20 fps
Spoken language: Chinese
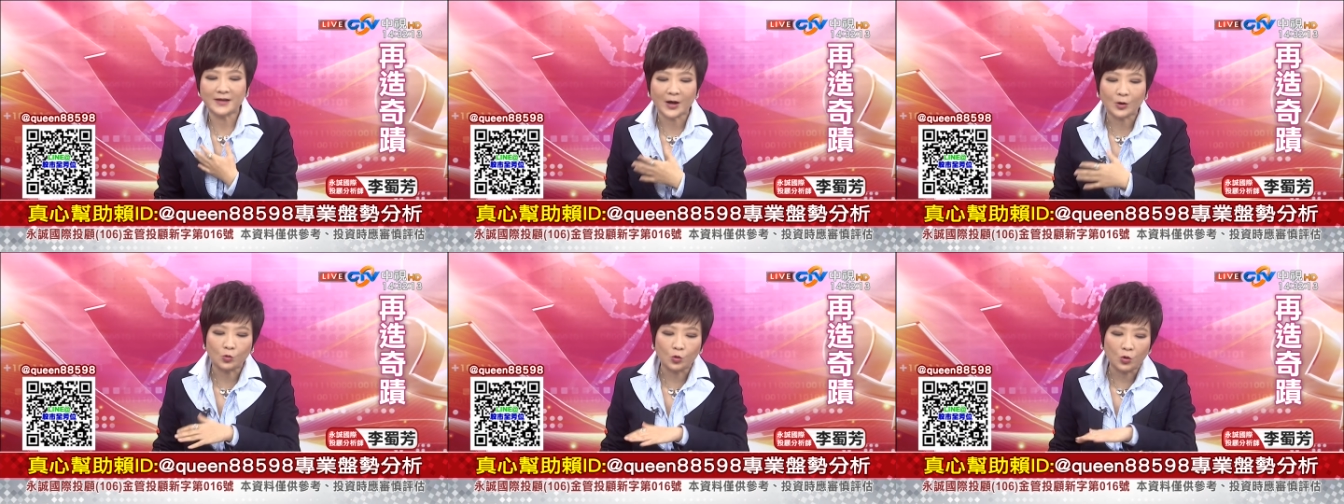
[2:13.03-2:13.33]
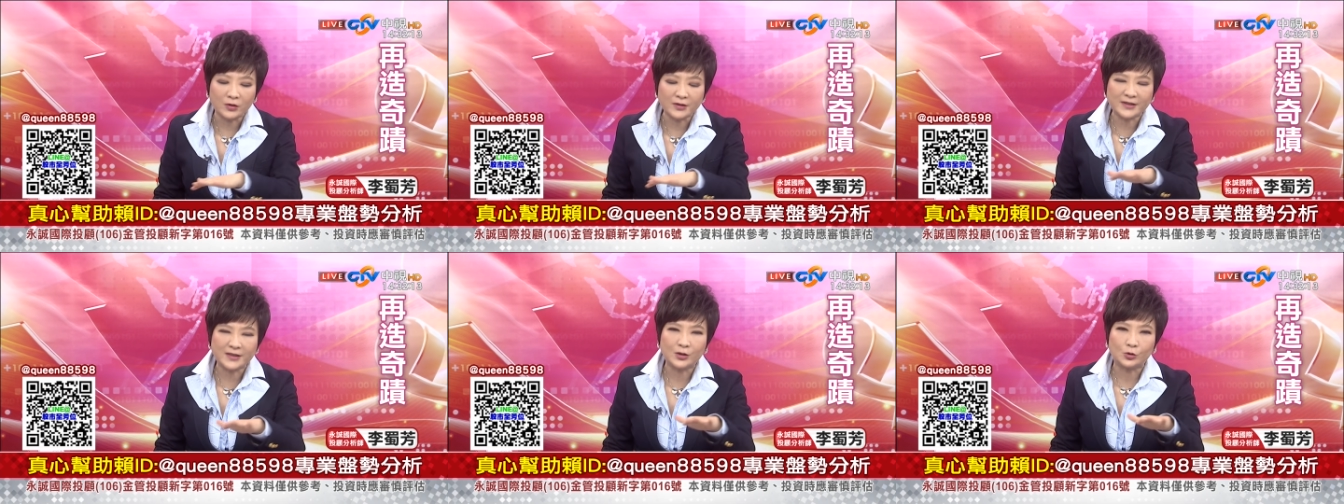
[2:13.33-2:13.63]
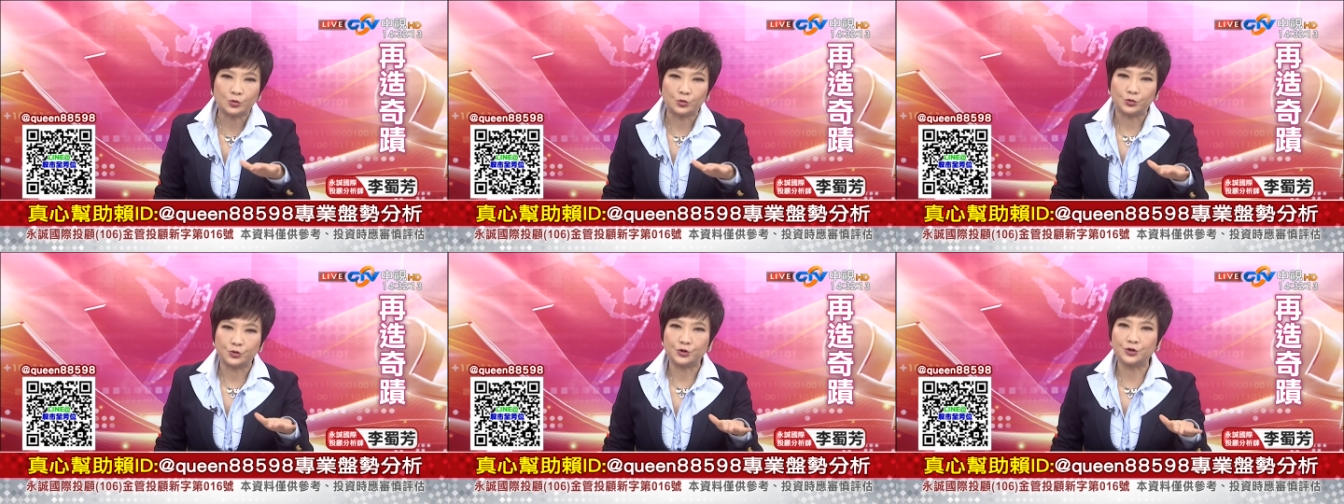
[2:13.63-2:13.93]
在国际
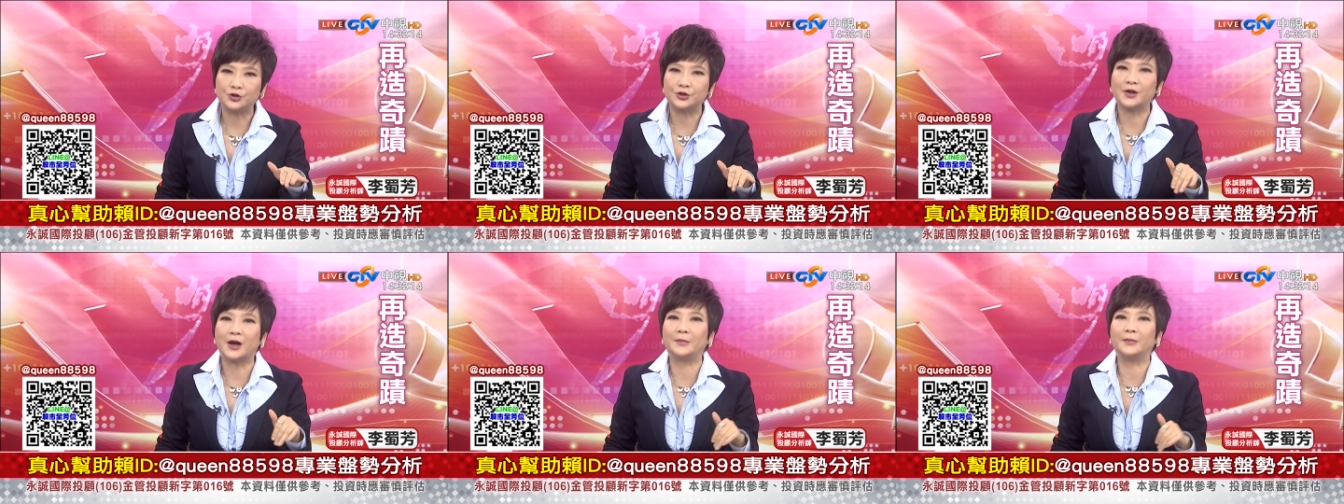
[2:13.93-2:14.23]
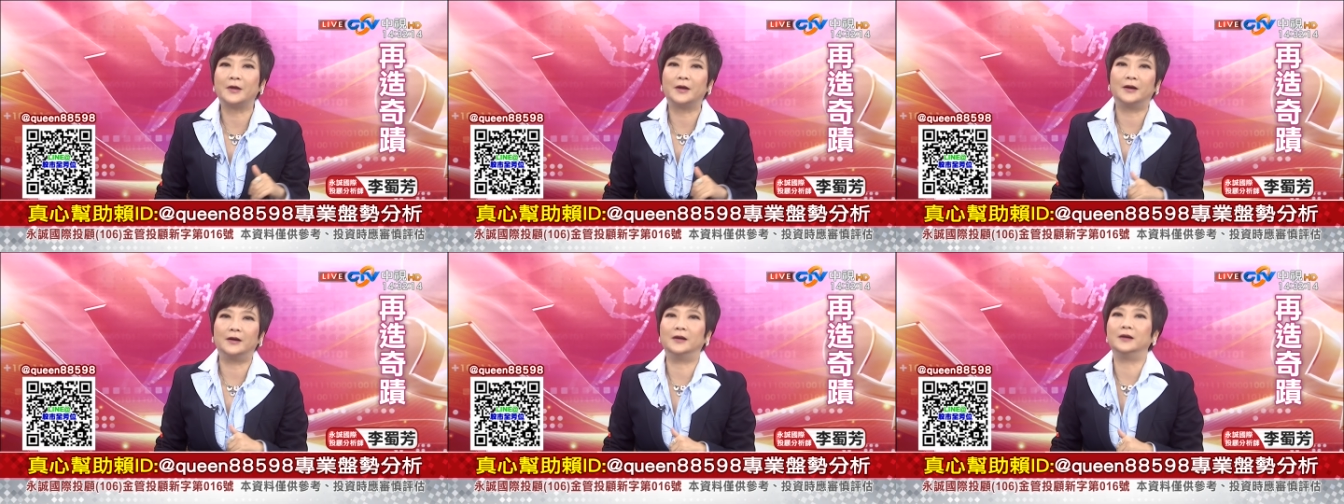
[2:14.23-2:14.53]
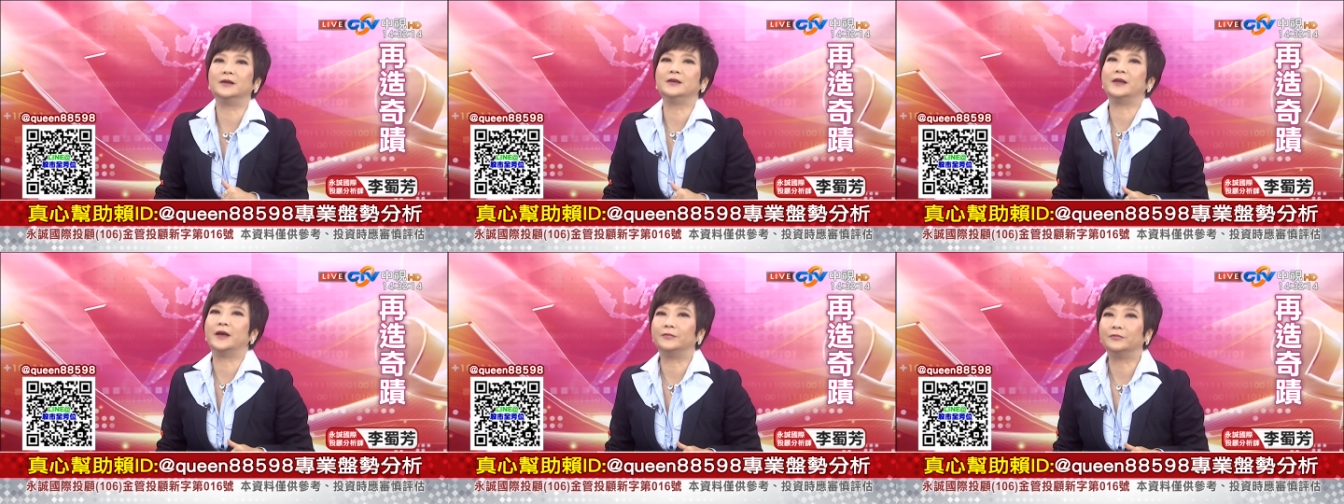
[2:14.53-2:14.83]
股市上面
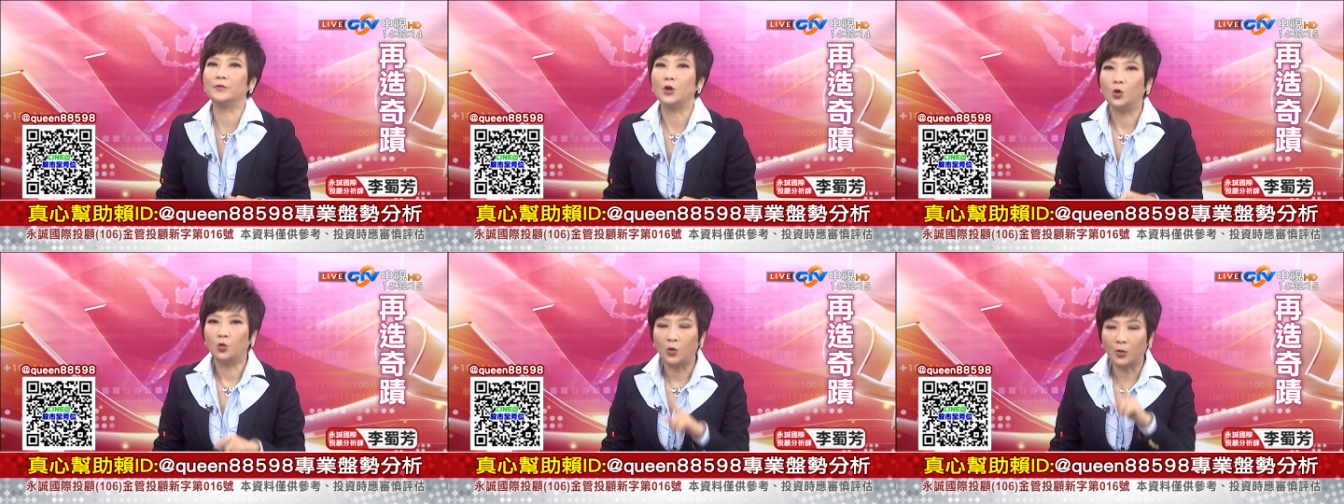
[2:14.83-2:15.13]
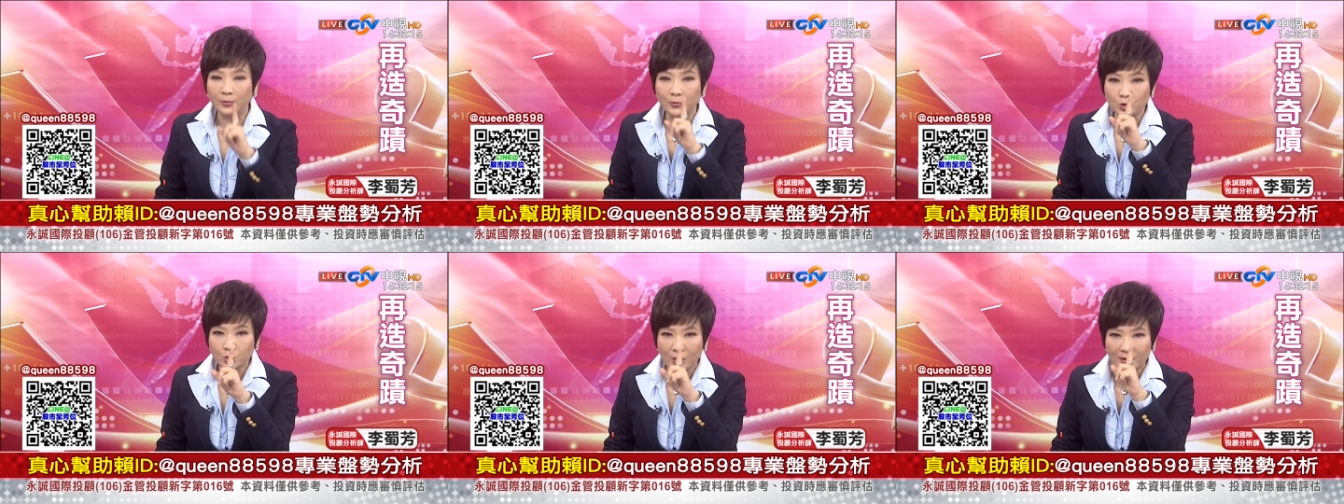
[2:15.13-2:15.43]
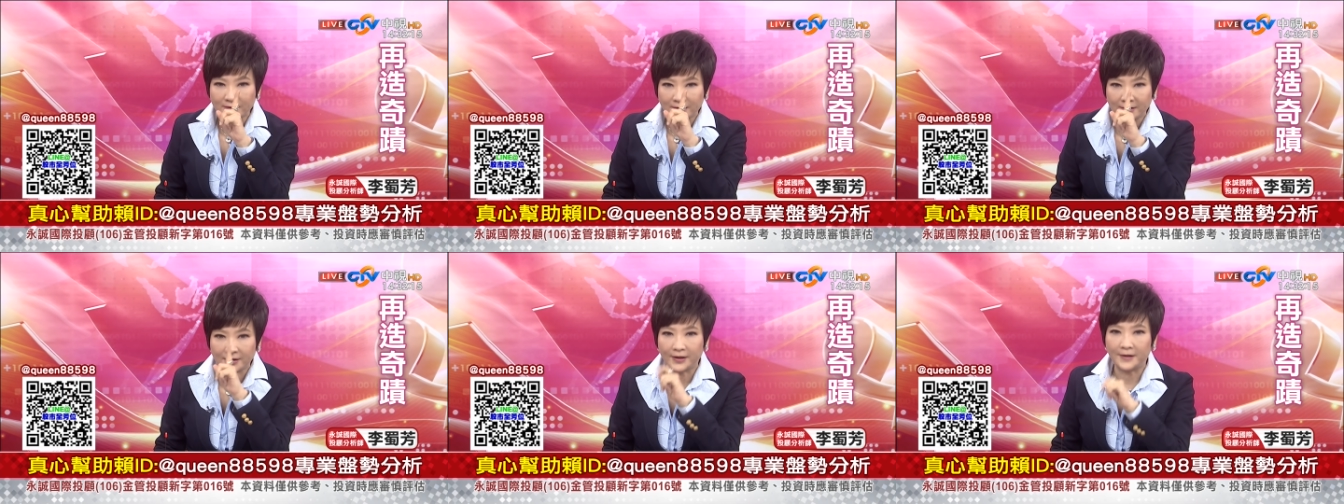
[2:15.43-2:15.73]
而言，我们
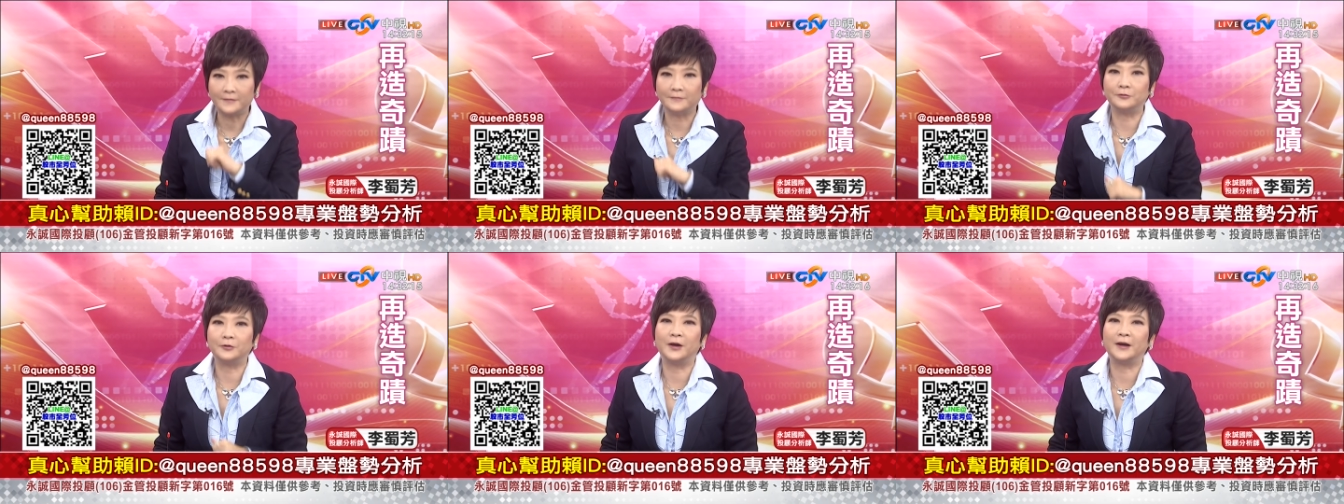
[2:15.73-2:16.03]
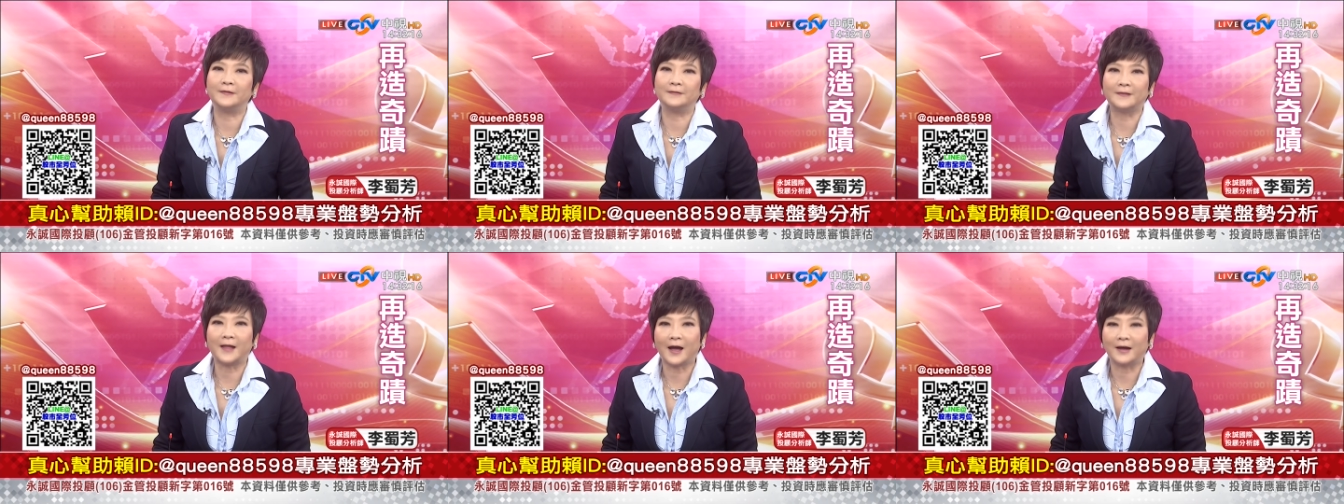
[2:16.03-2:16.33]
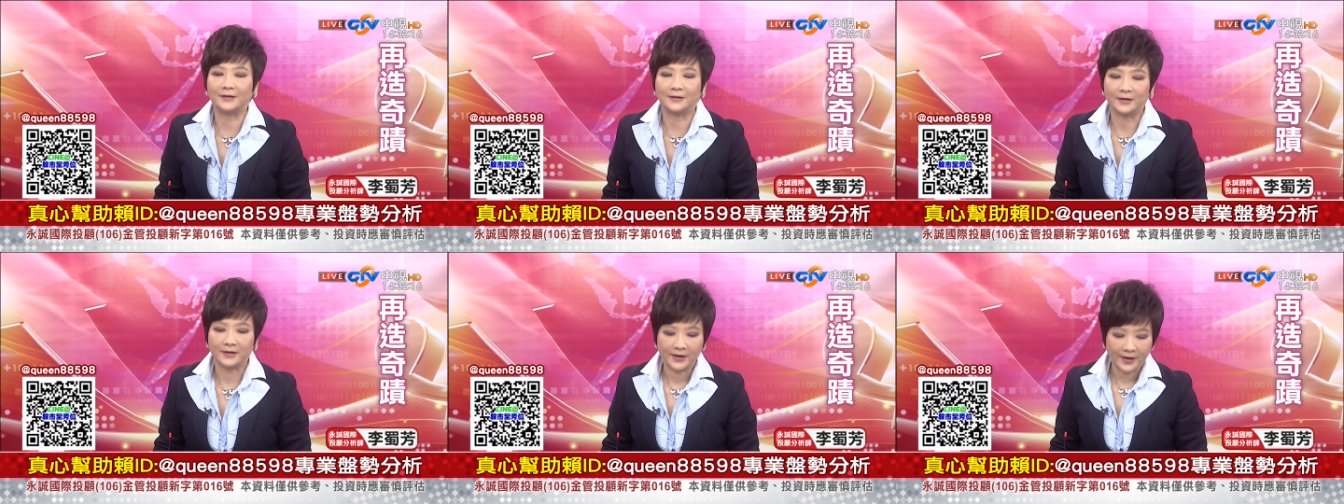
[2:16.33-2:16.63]
算是跌幅很
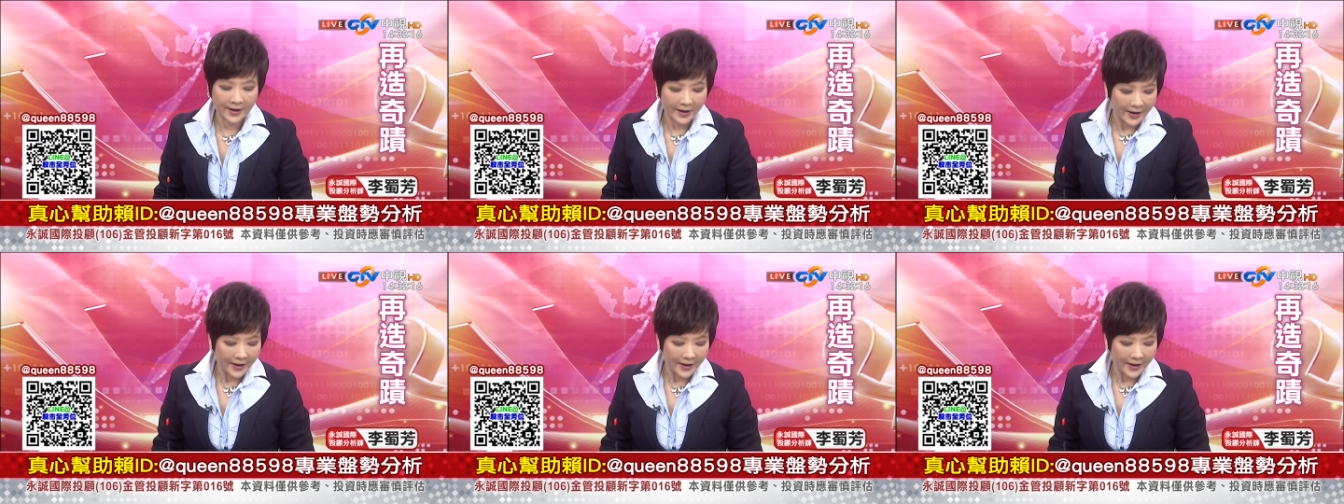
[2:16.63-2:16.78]
大的。